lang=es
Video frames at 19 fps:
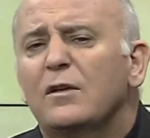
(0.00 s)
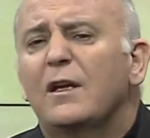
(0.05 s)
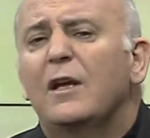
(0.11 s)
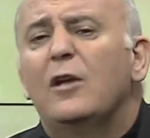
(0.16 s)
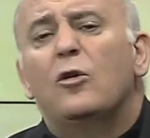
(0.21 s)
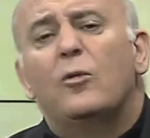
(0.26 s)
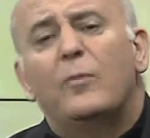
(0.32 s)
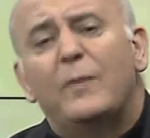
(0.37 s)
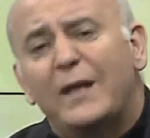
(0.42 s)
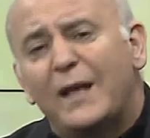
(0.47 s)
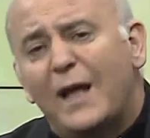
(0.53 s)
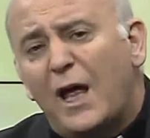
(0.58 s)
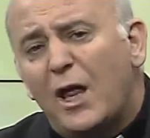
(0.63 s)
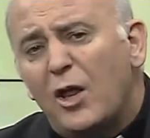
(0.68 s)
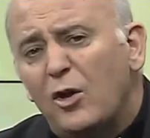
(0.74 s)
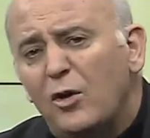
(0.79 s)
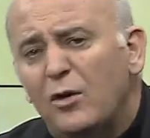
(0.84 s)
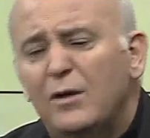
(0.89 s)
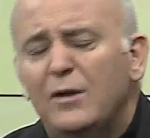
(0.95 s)

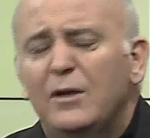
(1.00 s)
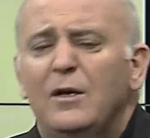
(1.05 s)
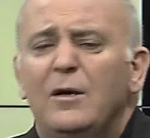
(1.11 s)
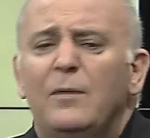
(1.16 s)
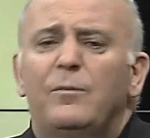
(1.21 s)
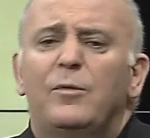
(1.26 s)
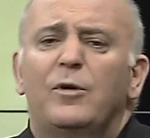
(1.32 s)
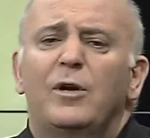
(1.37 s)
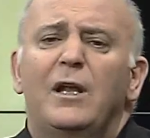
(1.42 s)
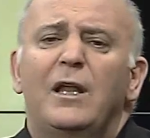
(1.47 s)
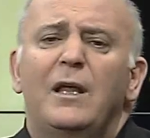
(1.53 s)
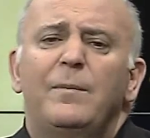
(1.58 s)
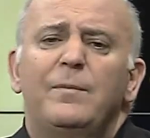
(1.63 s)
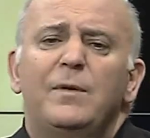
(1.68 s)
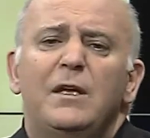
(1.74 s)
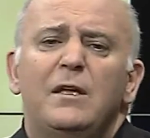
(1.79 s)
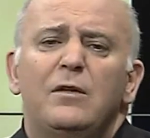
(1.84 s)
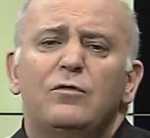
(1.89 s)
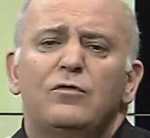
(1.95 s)
iluminado por el
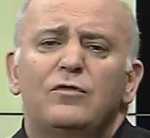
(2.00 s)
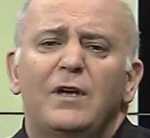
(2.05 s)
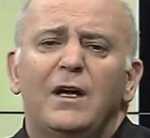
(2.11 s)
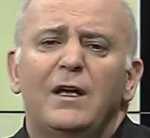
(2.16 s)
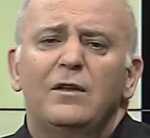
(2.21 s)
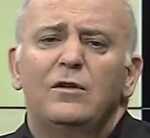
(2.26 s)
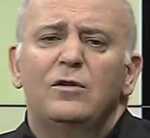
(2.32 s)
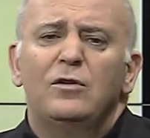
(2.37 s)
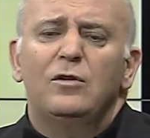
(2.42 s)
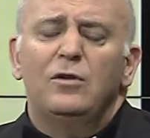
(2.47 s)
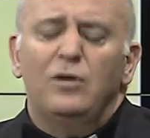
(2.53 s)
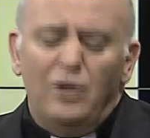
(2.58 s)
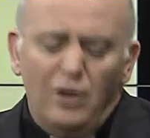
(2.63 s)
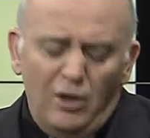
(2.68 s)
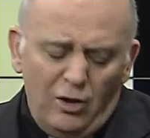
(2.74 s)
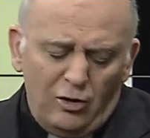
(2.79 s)
Espíritu Santo,